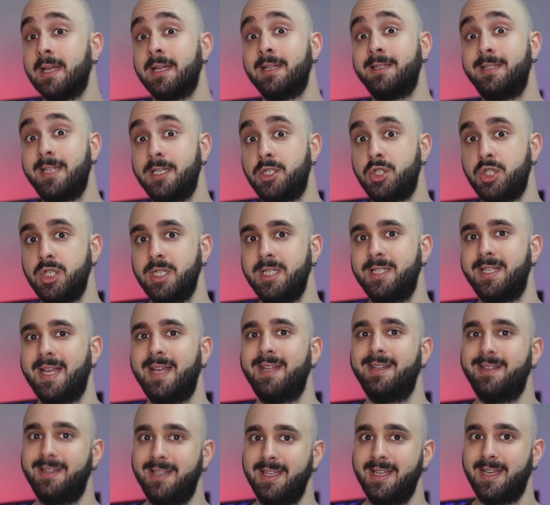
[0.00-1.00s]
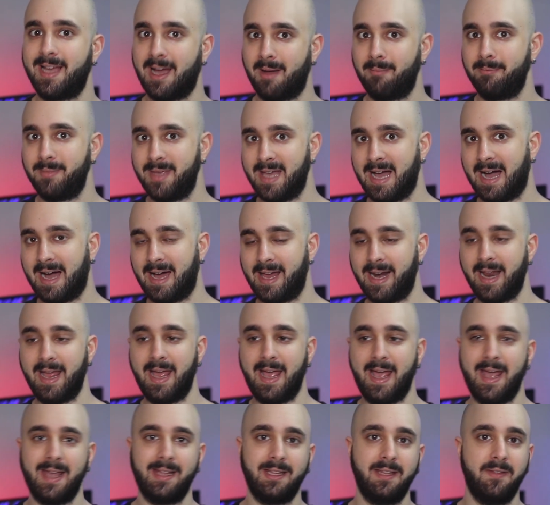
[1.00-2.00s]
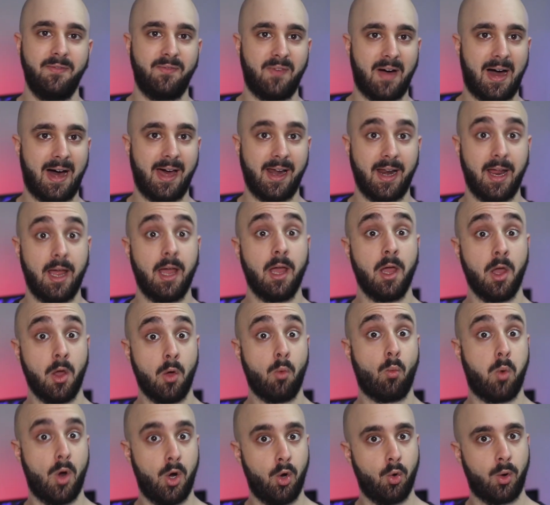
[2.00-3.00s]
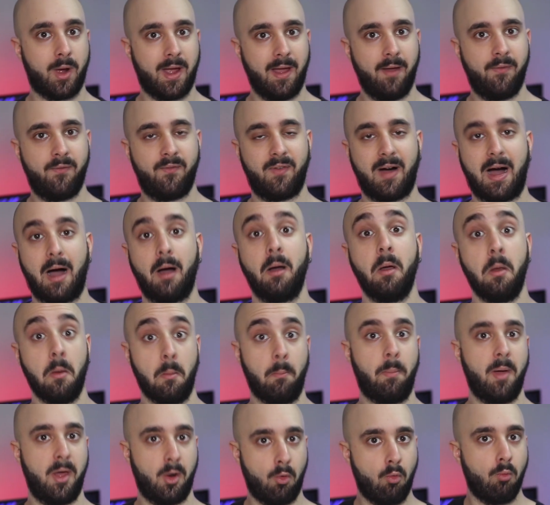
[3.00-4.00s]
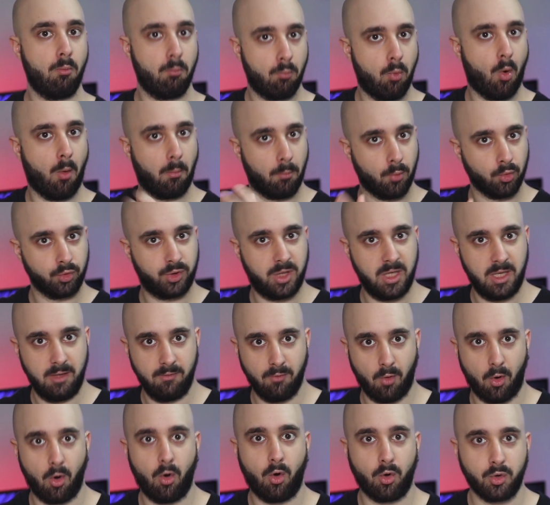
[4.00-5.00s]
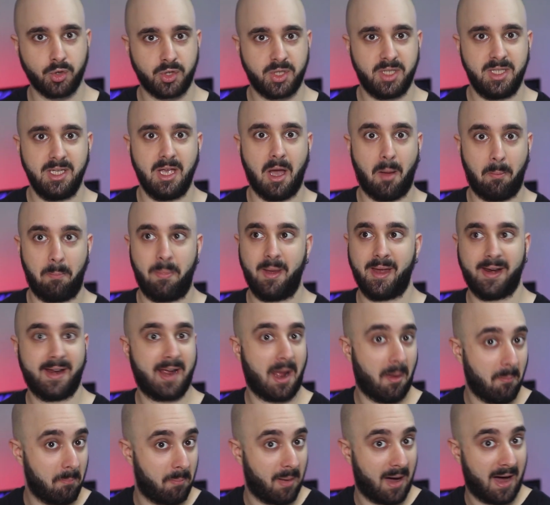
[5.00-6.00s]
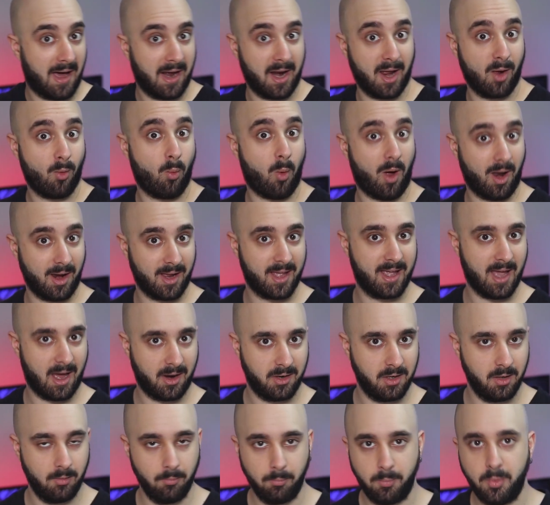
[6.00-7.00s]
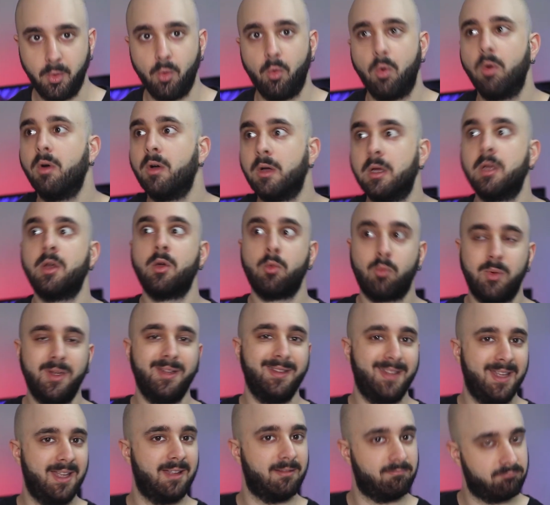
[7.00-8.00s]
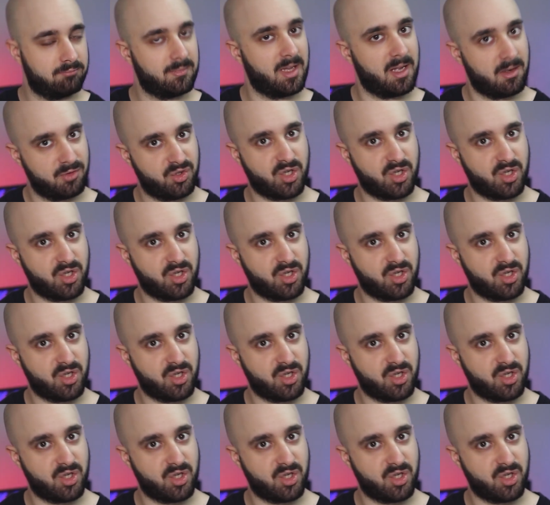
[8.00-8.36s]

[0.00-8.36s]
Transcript: decide di cambiare e di fare quello che fa per un buon motivo, ossia per campare qualche anno in più. Quindi è